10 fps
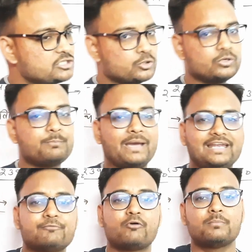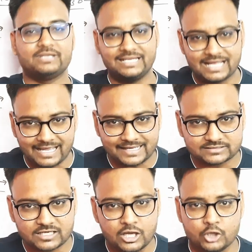जिन्होंने पहले फॉर्म नहीं लगाया
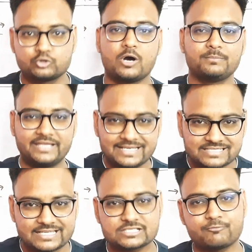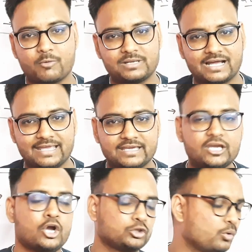था जो अब नए सिरे से फॉर्म लगाएंगे
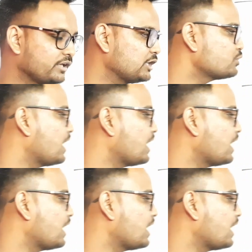तो उनके जो